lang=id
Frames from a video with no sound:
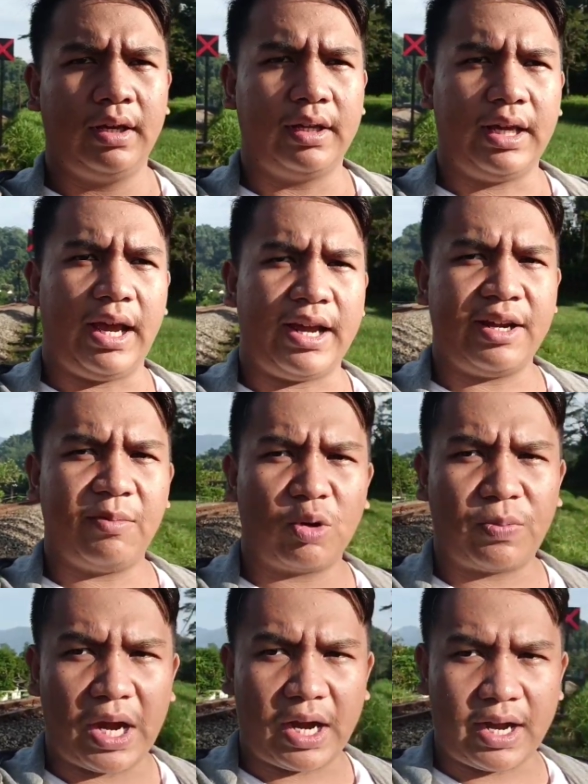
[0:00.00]
Ya, ini
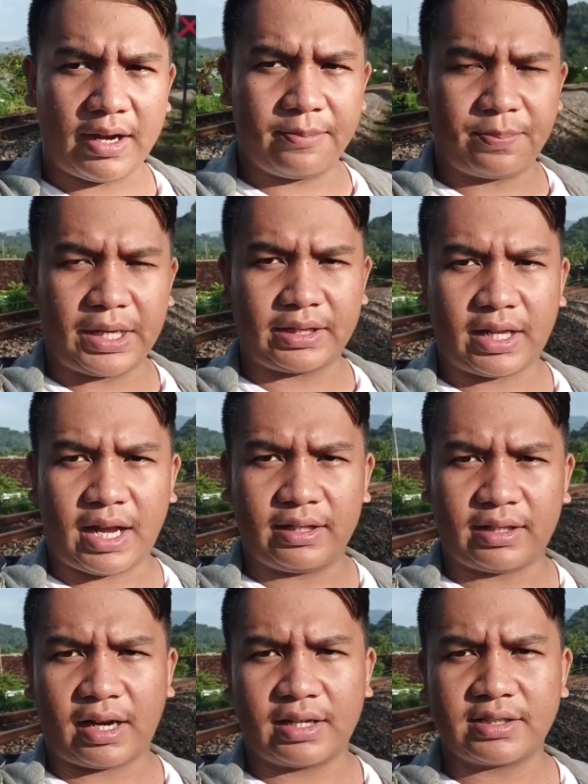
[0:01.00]
merupakan peta
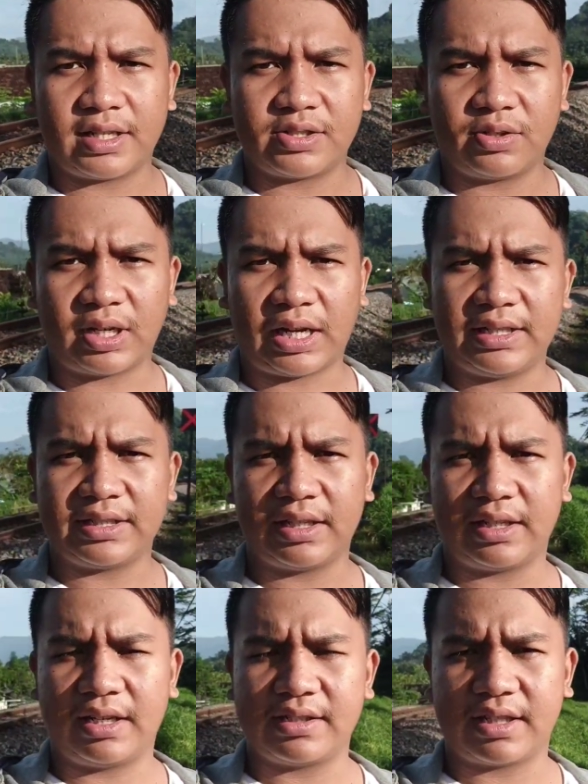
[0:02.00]
antara stasiun Kalisa
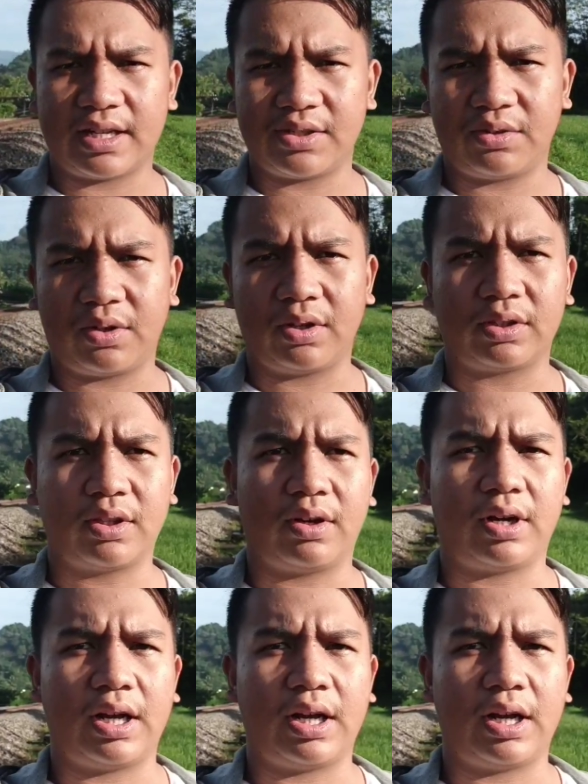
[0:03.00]
dan stasiun Kotok.